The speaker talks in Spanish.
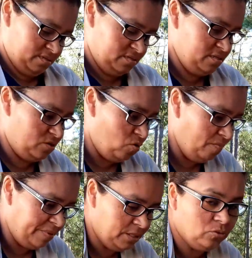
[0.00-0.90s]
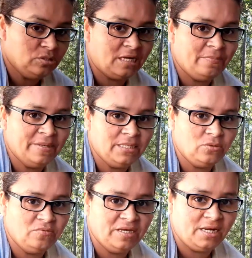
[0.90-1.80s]
y compré otra,
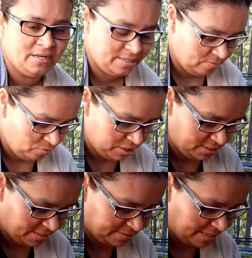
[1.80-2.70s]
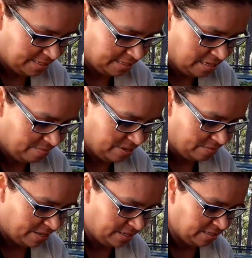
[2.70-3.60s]
pero vieran qué bonitas ahí le dije a mi
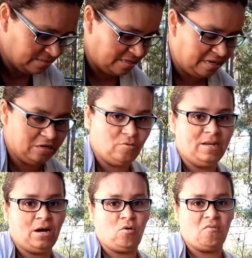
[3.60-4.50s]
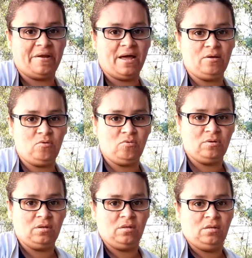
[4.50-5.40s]
hermana que será que no me la cobraron.
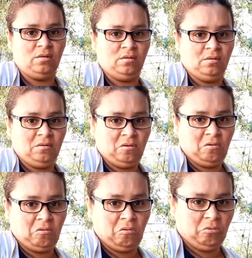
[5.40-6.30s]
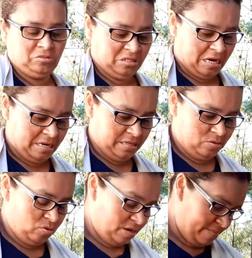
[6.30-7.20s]
O será le
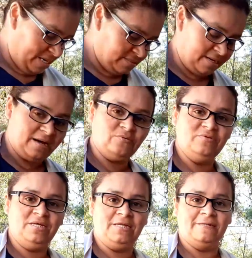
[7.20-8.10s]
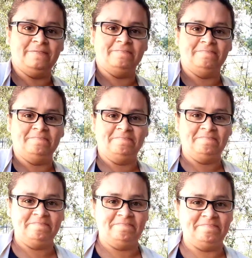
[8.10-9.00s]
digo que me la sacaron del...
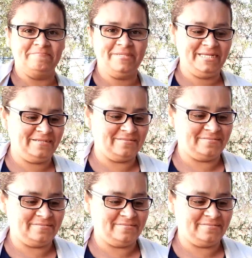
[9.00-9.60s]
Miren,